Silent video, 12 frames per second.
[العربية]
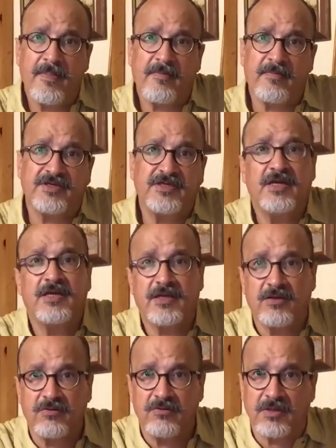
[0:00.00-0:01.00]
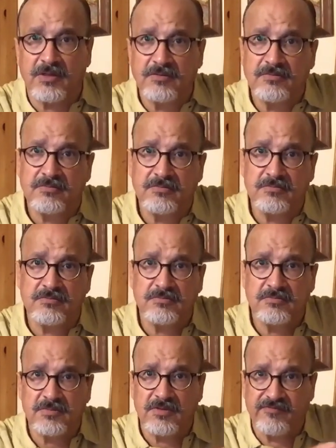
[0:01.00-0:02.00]
ماشي انا اللي كنقولها
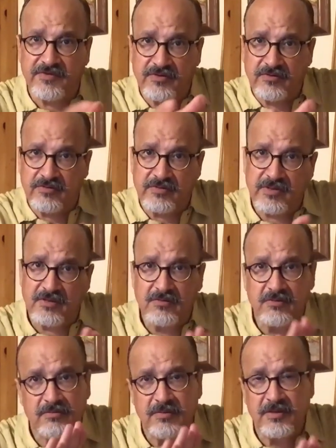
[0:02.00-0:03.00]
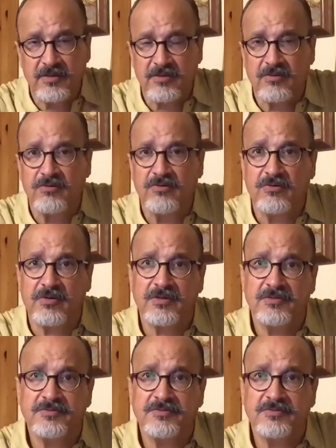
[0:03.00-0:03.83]
الفيديو ديالو هما اللي كيقولوها